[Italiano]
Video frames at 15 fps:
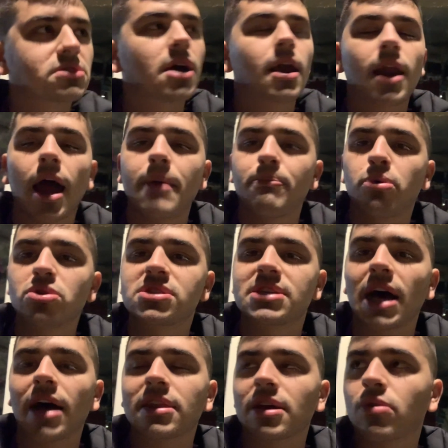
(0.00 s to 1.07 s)
l'ha
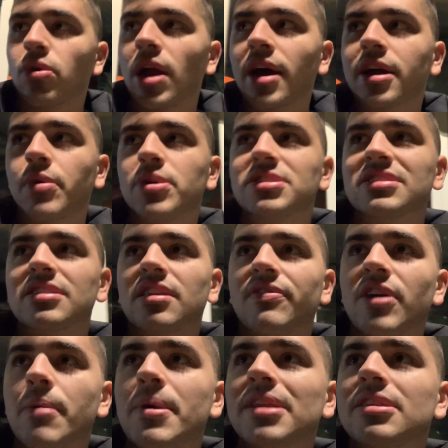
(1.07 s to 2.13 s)
imbuzzata e anche questa è stata
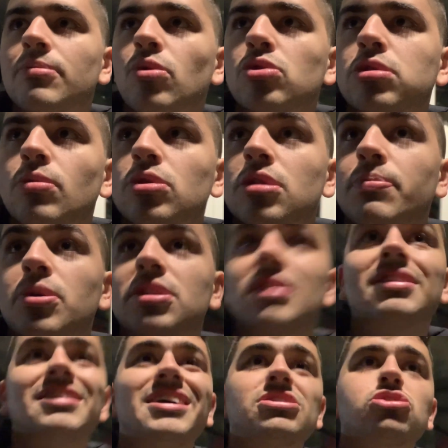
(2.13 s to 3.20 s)
veramente molto molto
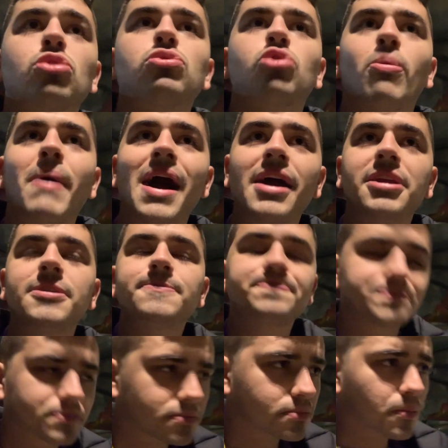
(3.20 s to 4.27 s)
importante adesso domani
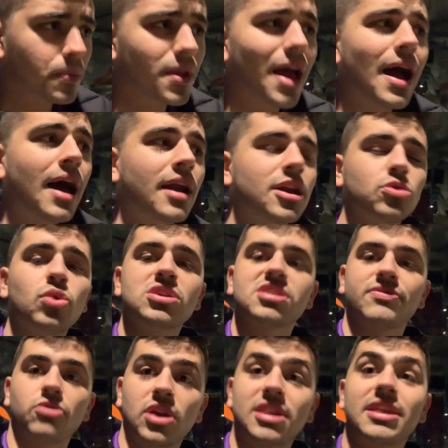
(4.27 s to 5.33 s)
alle 2 se
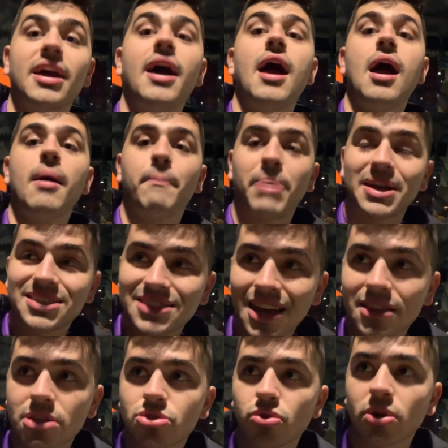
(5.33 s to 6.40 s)
volete
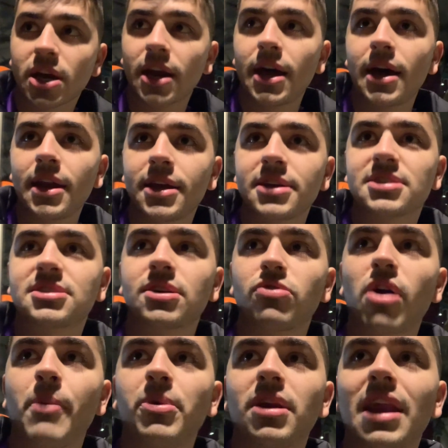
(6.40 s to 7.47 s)
passate sul canale che
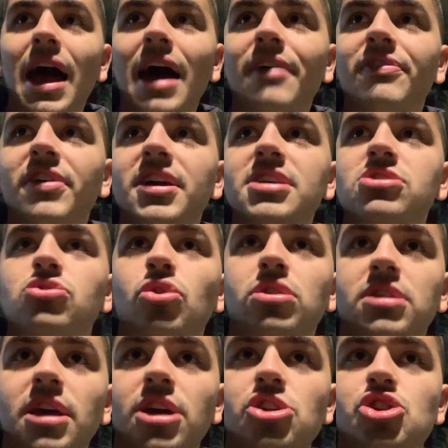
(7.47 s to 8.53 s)
seguiamo in live i
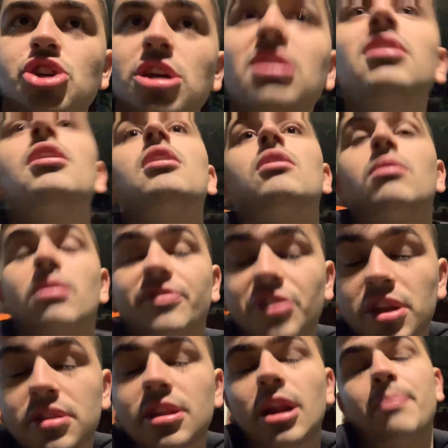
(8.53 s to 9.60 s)
sorteggi la
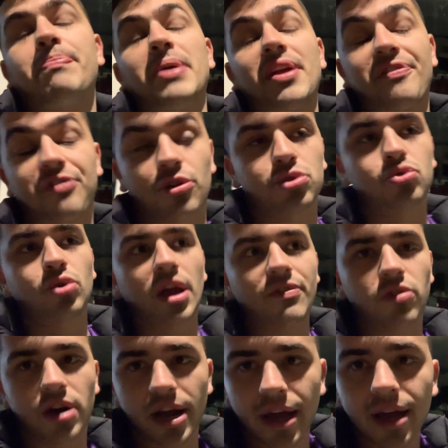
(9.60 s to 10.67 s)
Fiorentina per fortuna e
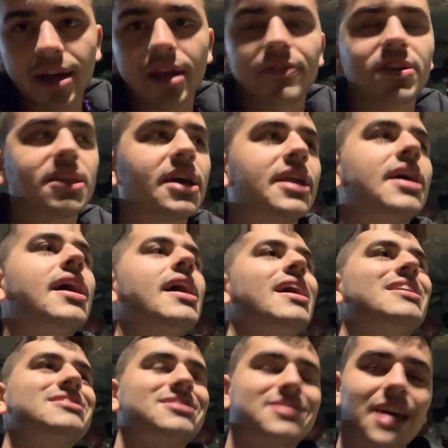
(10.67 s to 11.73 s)
vorrei anche vedere
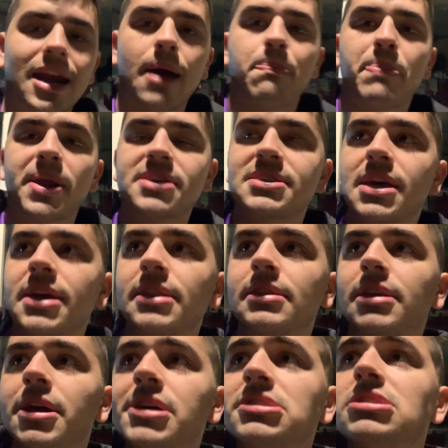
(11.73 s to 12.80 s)
sarà
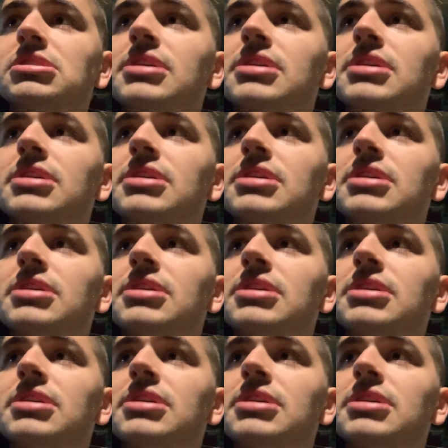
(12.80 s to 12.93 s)
presente